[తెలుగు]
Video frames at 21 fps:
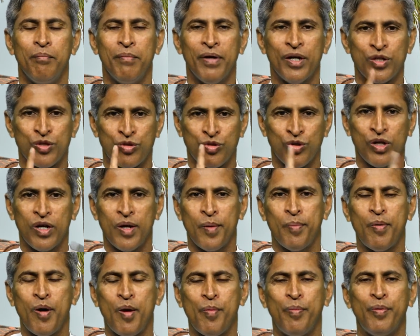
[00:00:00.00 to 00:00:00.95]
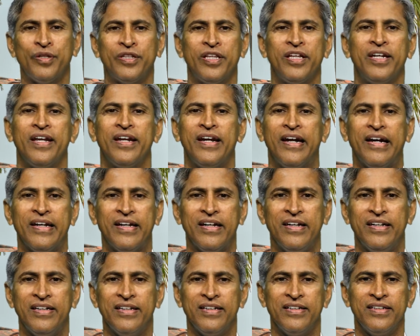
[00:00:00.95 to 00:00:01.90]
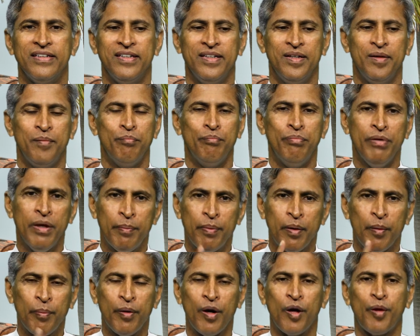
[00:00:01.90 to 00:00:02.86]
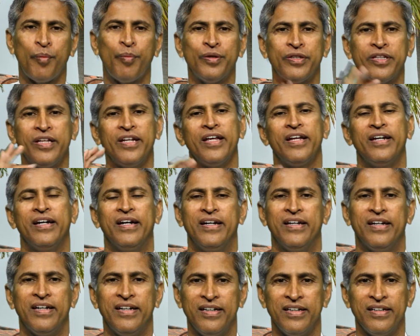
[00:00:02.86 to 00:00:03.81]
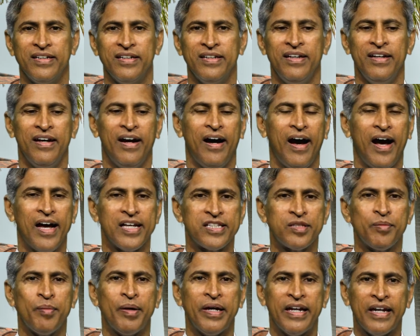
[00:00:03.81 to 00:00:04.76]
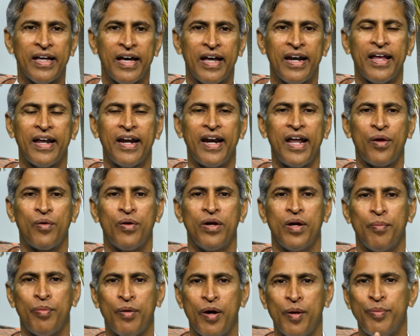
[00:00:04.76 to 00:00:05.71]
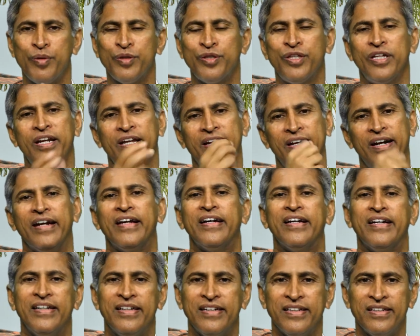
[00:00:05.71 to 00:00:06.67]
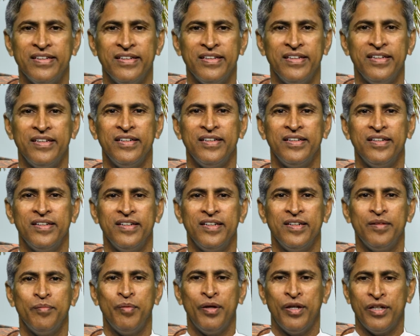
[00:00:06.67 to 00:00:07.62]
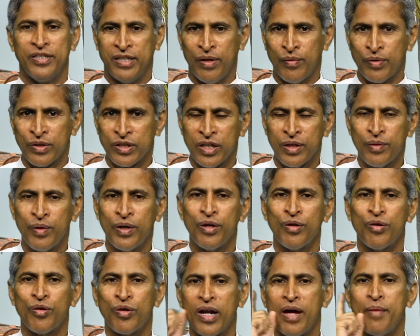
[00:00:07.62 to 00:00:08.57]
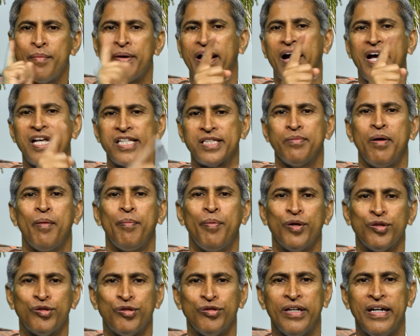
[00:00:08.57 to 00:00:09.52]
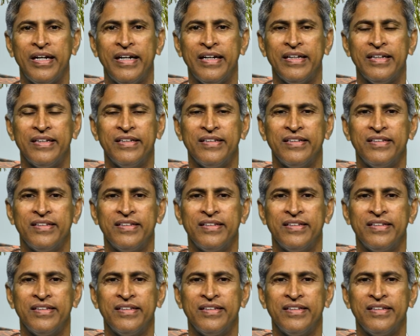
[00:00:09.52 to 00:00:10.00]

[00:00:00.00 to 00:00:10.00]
మీకు షుగర్ పోకపోతే నన్ను అడగండి బీపీ పోకపోతే నన్ను అడగండి ఆస్తమా ఇన్హేలర్ లేకుండా పోకపోతే నన్ను అడగండి మీరు సముద్రం ఒడునున్నా మీకు ఆస్తమా పోతుందండి